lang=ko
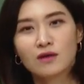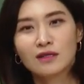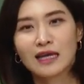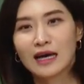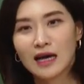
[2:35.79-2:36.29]

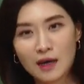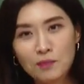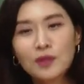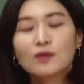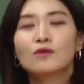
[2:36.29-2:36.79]
다
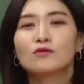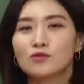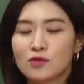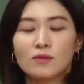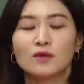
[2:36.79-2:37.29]
필요 없고
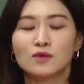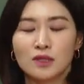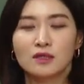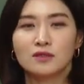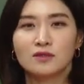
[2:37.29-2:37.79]
정말
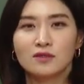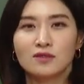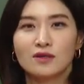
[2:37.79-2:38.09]
고생했어요.